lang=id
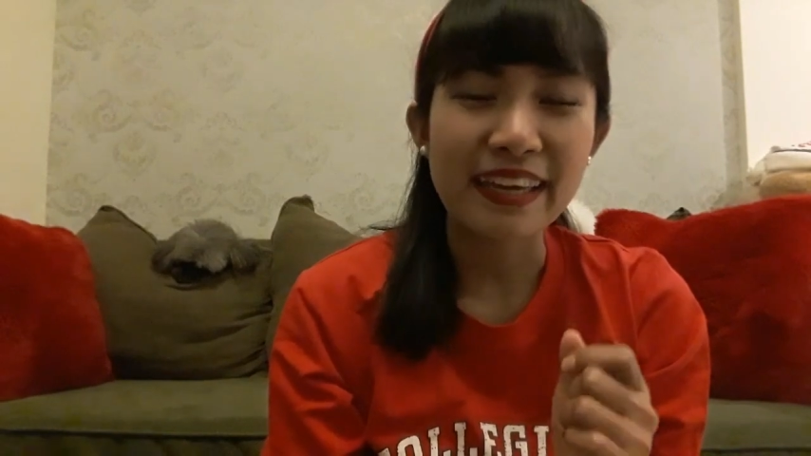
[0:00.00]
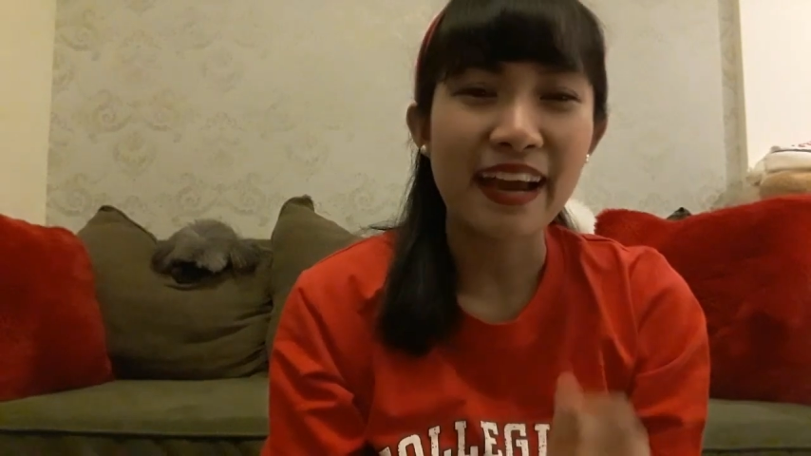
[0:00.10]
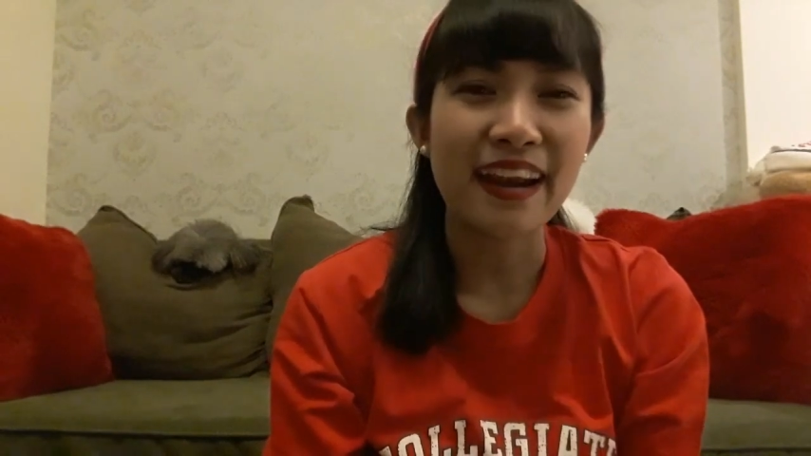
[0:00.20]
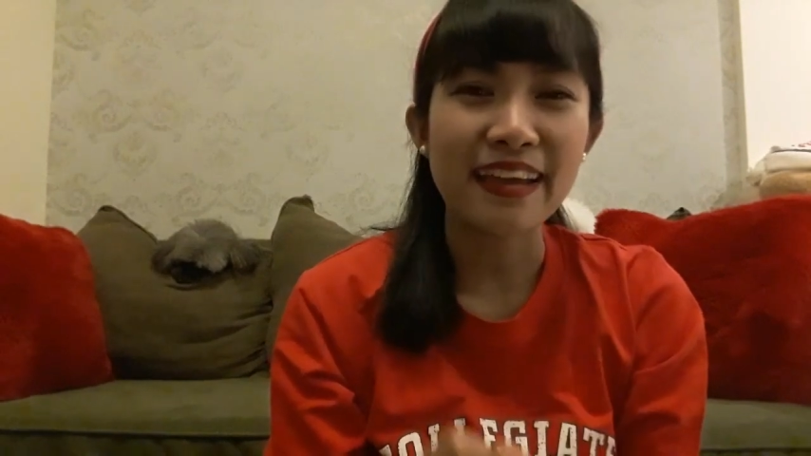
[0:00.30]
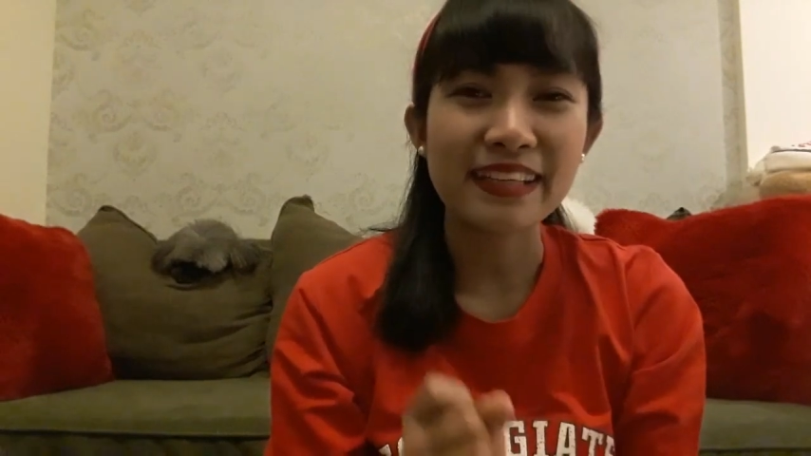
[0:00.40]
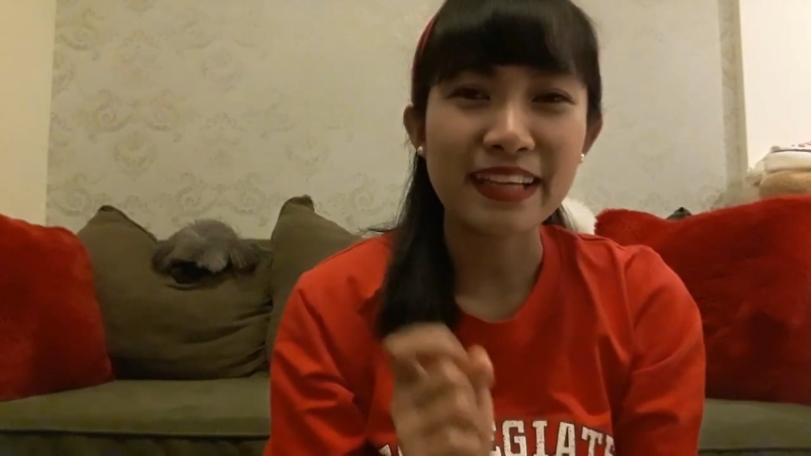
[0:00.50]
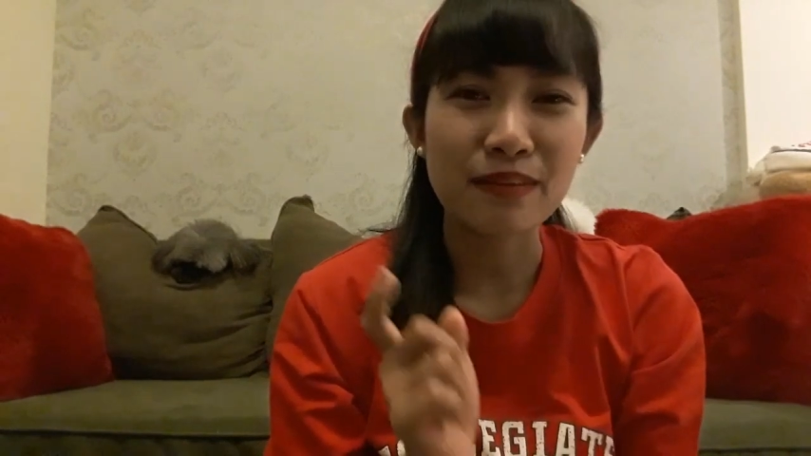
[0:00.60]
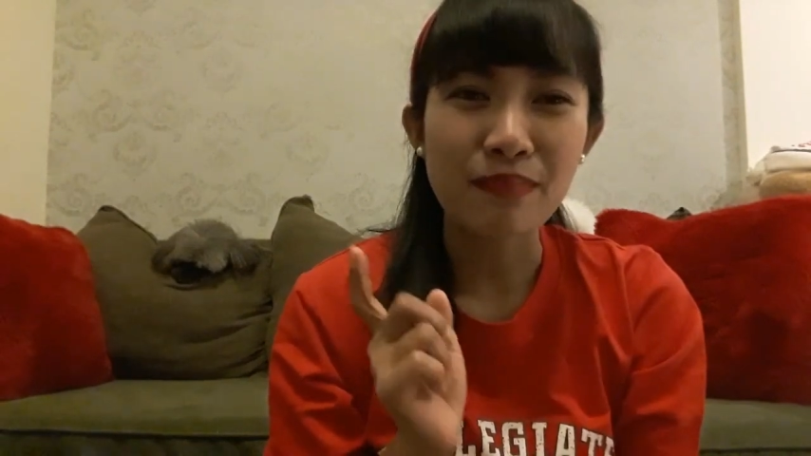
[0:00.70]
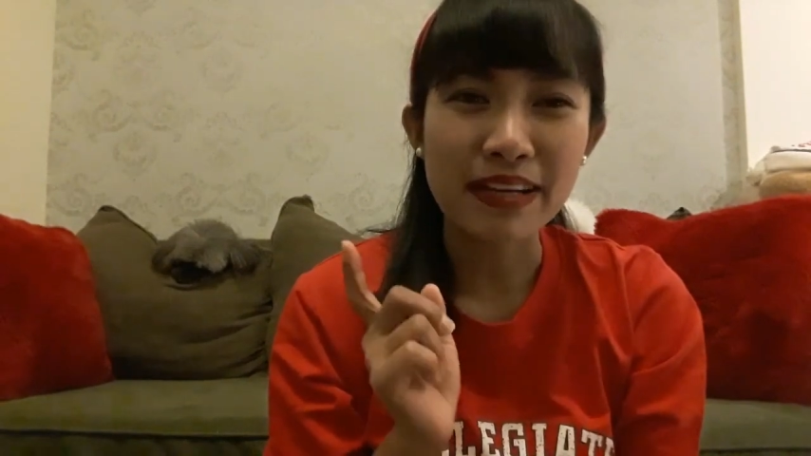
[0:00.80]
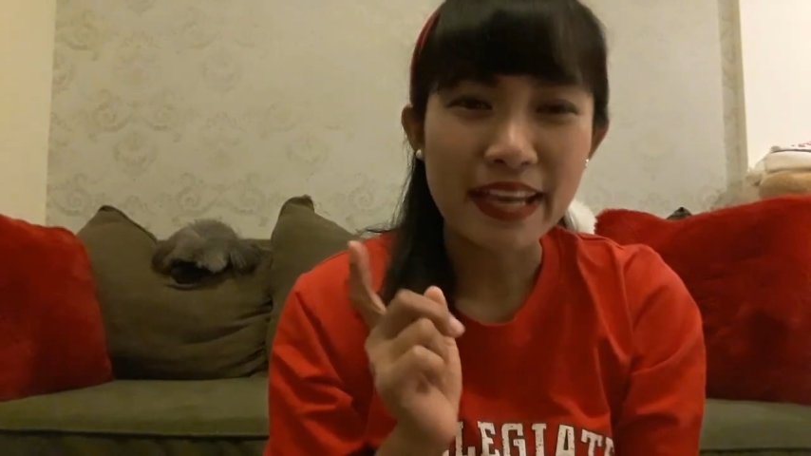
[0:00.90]
yang lain
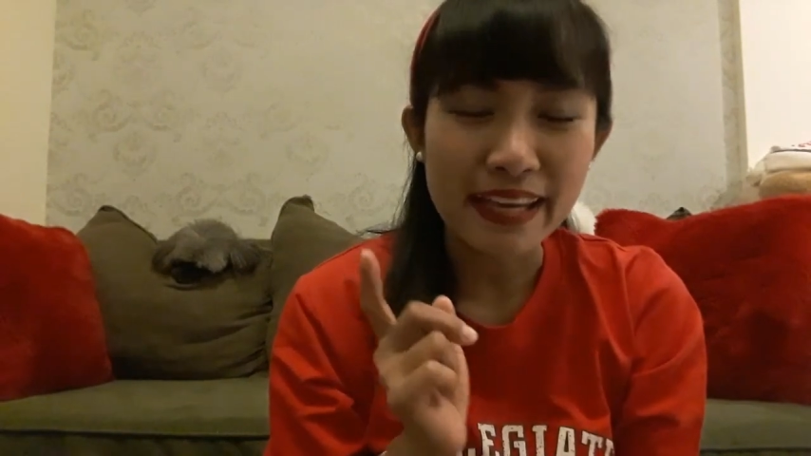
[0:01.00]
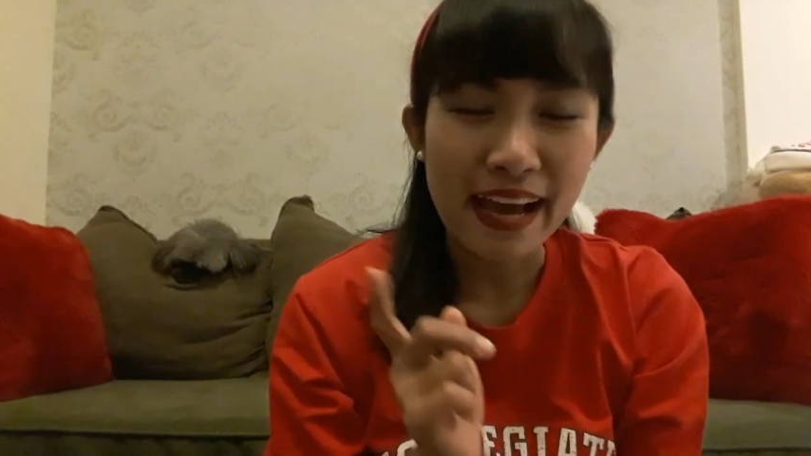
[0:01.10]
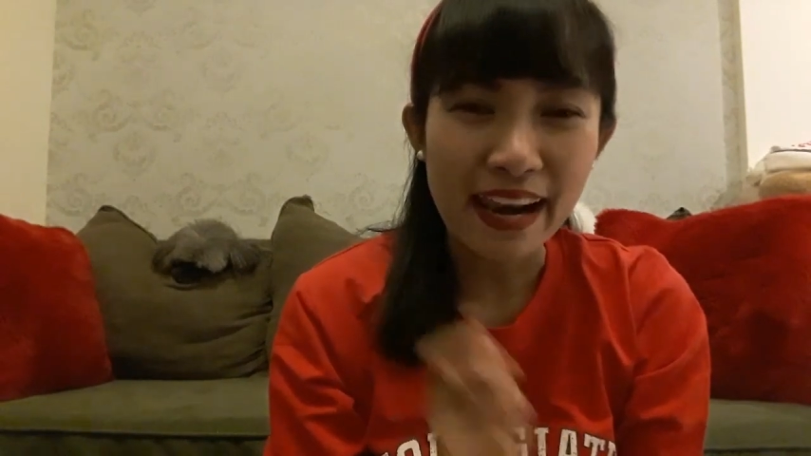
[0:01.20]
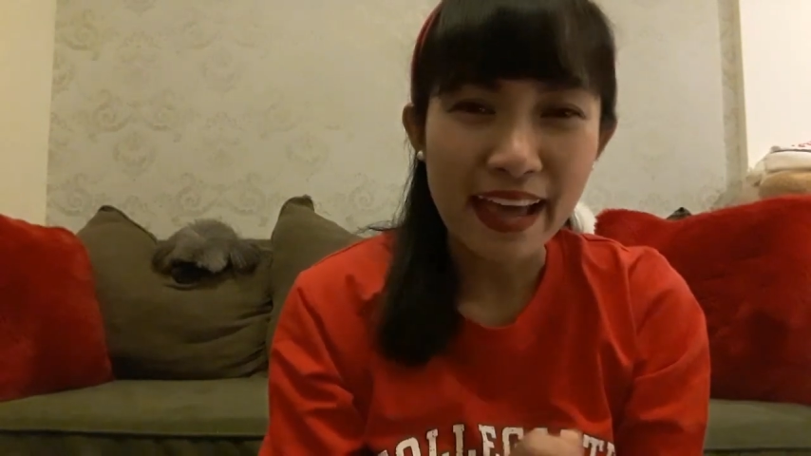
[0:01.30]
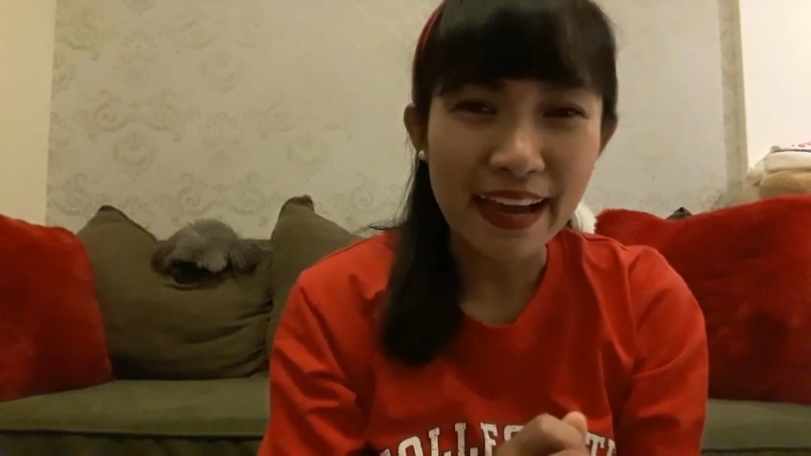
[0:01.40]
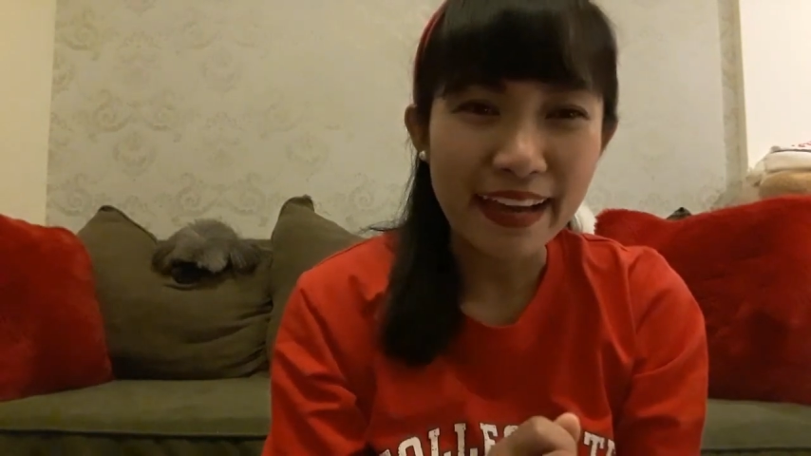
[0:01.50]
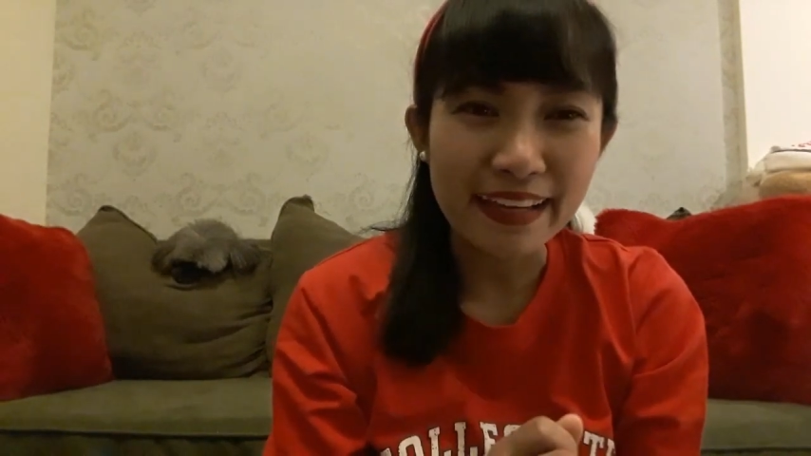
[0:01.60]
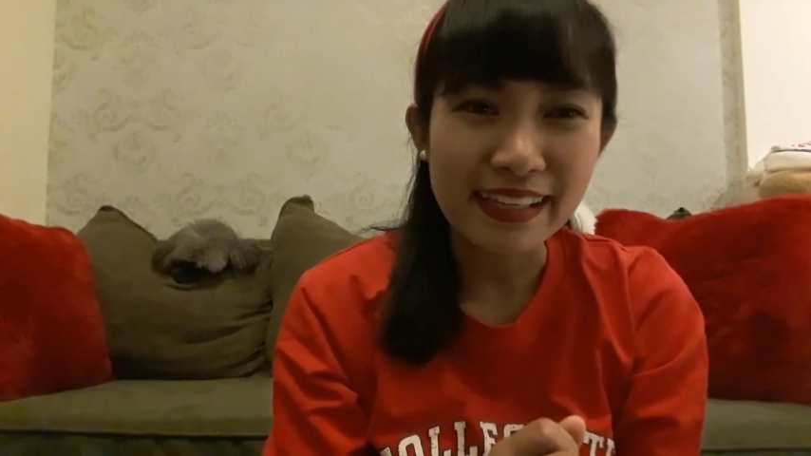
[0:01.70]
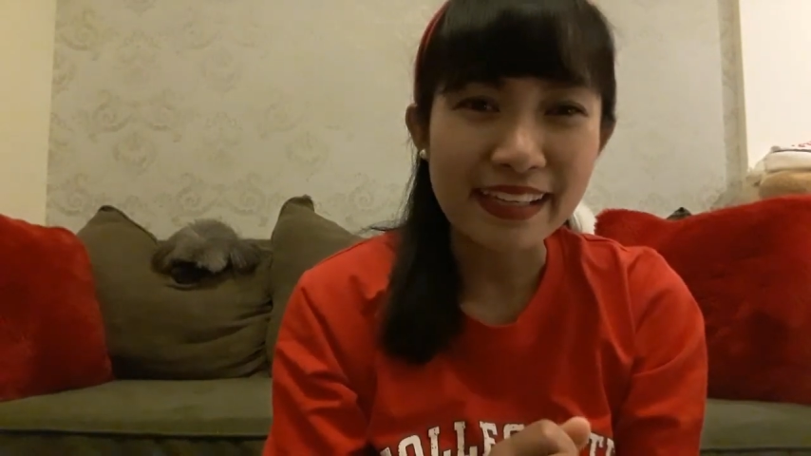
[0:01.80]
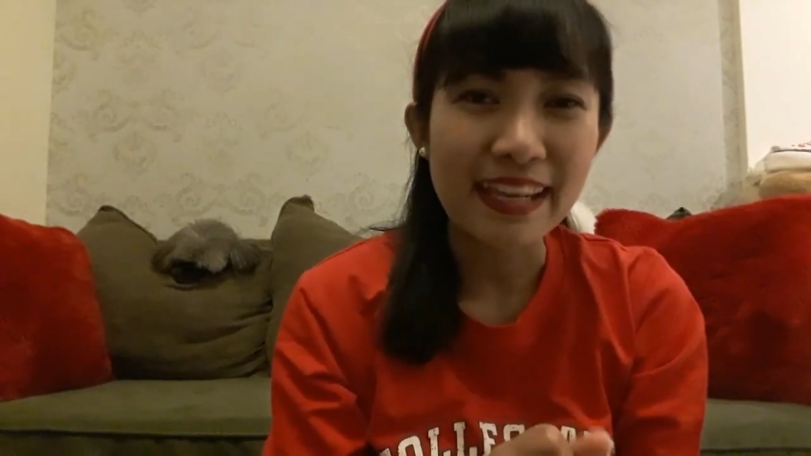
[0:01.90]
daripada yang
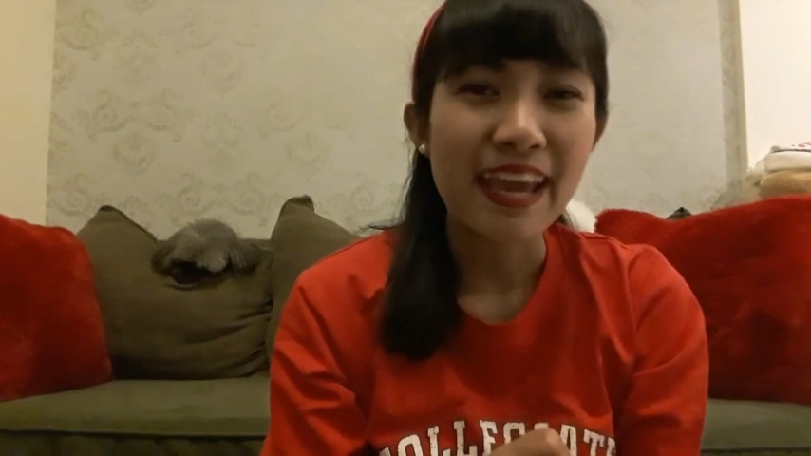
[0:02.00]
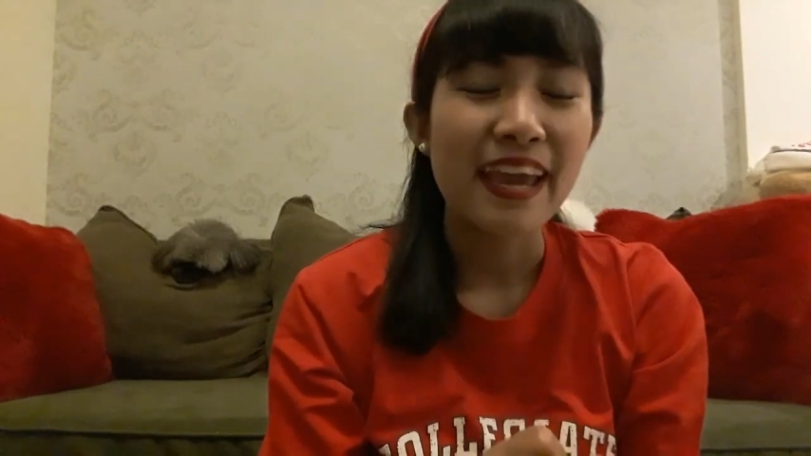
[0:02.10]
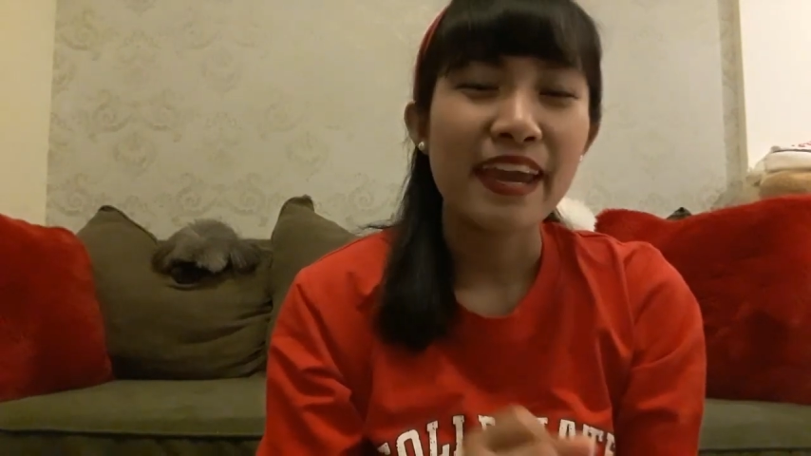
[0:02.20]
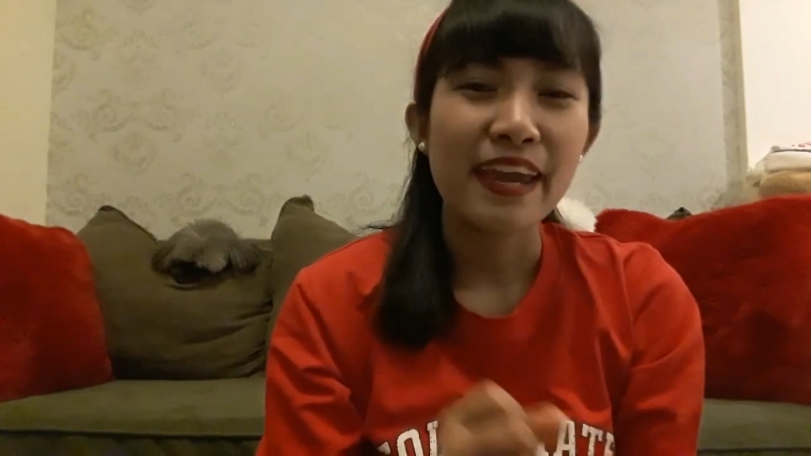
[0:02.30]
lain,